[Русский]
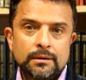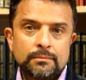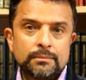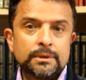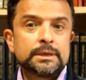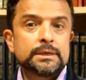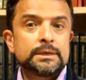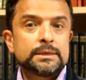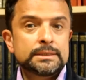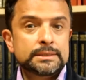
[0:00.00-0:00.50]

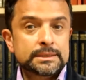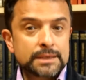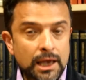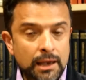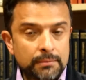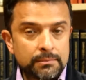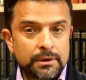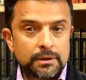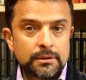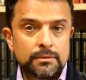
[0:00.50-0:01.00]
Мы
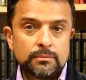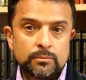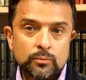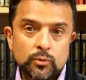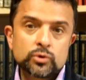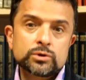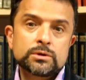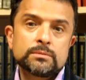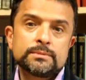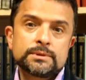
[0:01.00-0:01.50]
сами
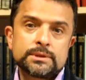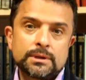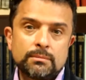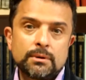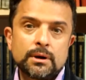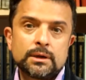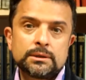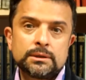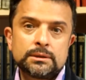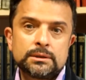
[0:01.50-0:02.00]
можем
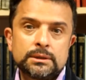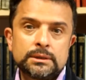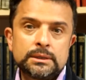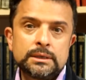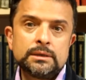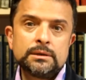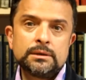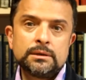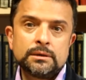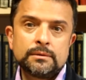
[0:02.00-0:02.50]
собрать эти
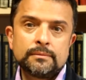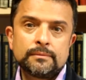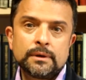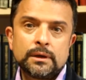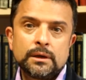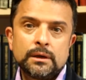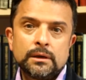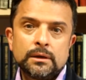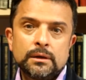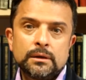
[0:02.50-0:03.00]
деньги.
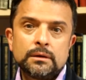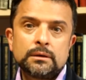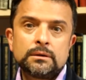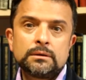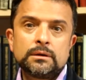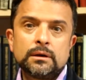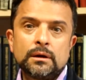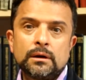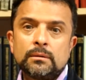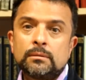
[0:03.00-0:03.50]

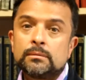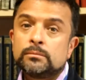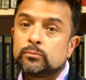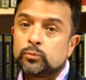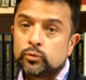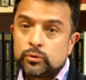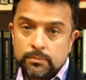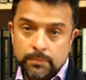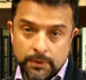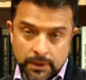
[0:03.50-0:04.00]
Я
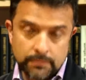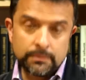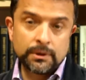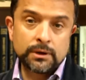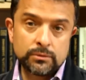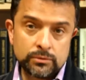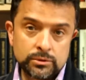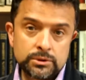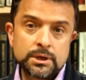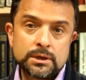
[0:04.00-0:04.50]
буду
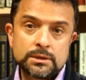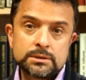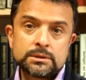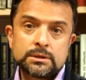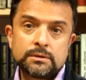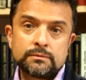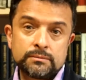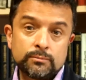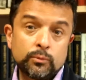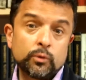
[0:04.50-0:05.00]
принимать
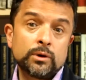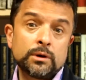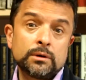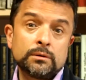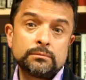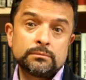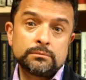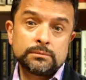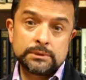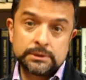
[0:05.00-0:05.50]
участие в сборе
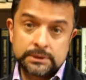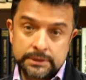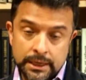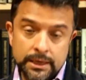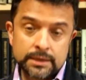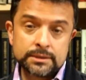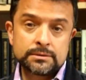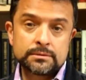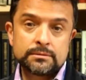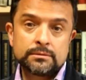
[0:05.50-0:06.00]

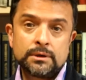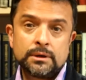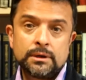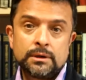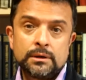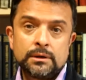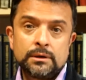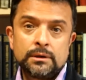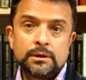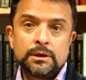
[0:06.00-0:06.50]
средств
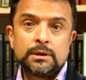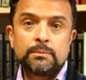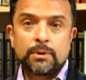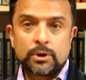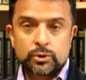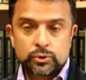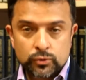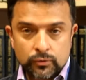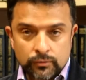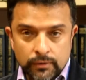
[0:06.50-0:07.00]
и
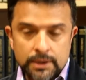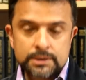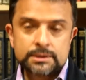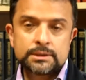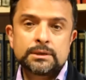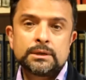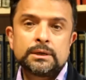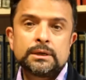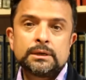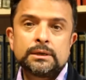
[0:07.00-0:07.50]
прошу
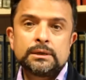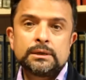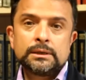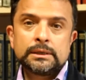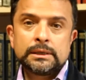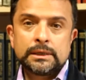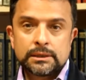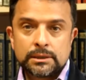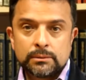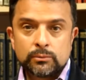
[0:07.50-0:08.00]
вас
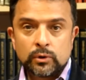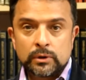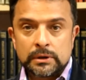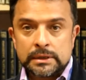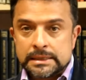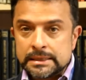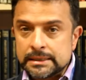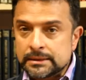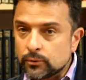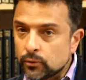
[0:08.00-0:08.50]
к этому
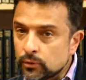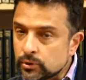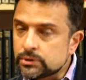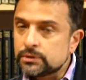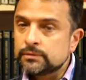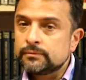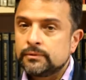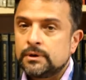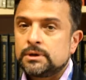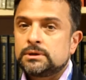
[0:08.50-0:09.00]

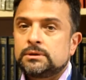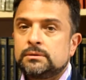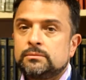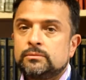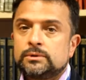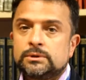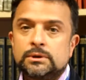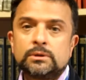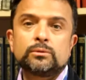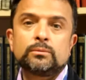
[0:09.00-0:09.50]
очень
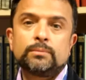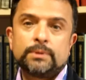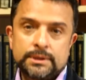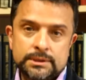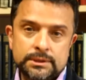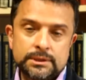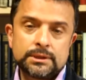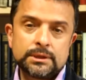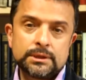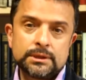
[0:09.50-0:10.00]
важному делу
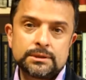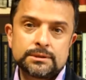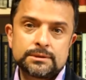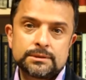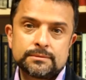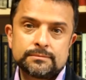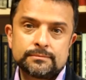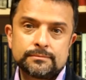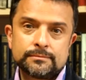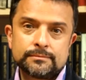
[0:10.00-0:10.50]

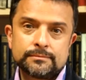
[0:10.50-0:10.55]
присоединиться.